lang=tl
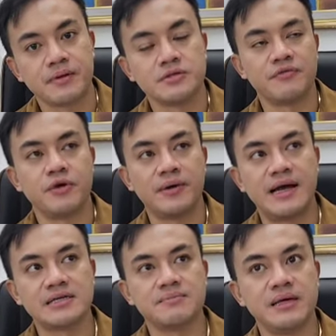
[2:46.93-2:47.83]
So if you will
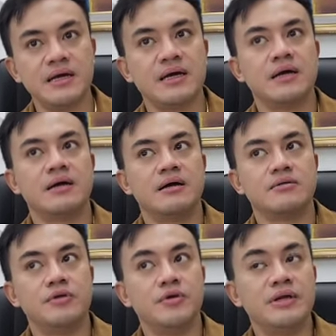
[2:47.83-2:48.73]
ask me,
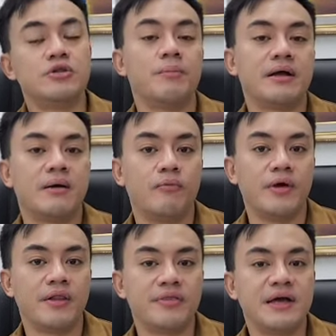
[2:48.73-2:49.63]
do you need to become
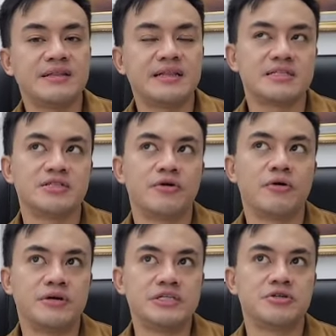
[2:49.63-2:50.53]
wealthy? I think that's the
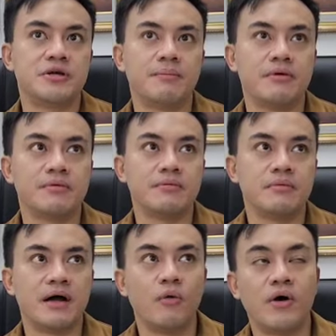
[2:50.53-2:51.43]
wrong reason about
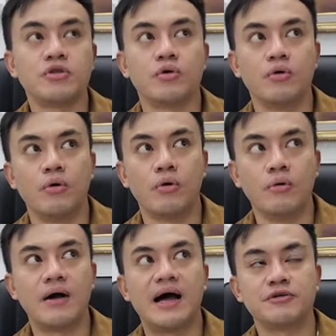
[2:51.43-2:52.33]
I want to
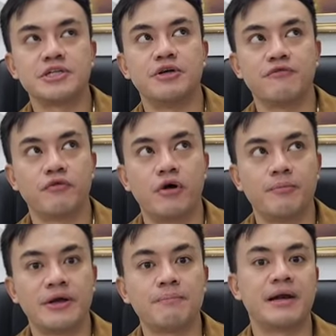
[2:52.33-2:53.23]
go outside of
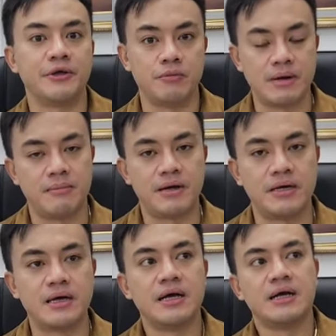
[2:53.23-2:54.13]
corporate para yumaman.
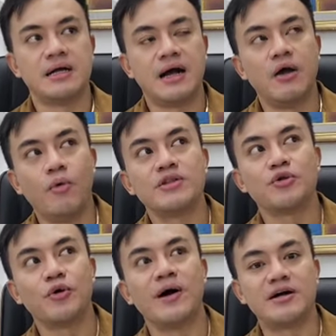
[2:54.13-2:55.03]
I want
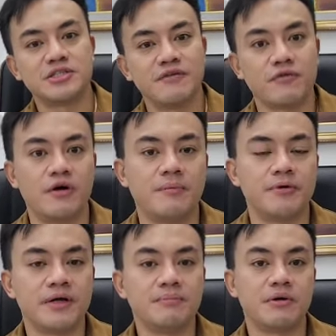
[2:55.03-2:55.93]
to go outside of
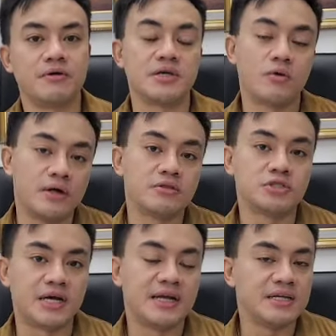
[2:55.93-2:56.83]
corporate because I want to
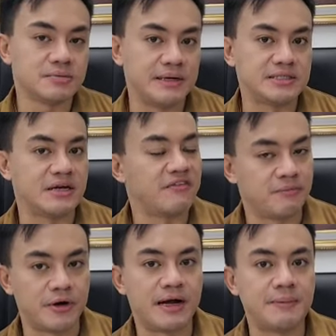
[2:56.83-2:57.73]
challenge myself
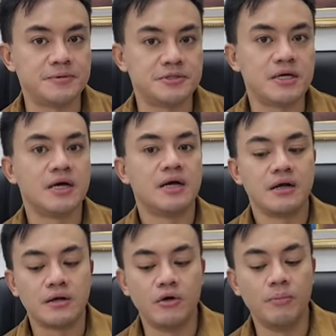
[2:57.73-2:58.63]
perhaps,
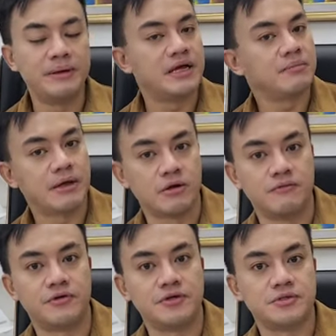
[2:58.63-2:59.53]
go beyond my
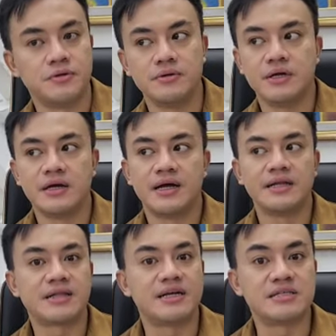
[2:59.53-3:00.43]
comfort zone
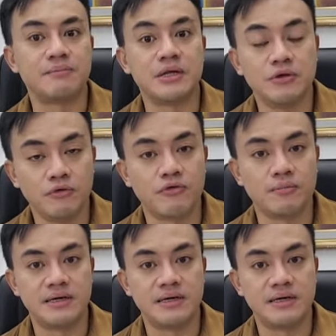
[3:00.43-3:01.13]
and try something new for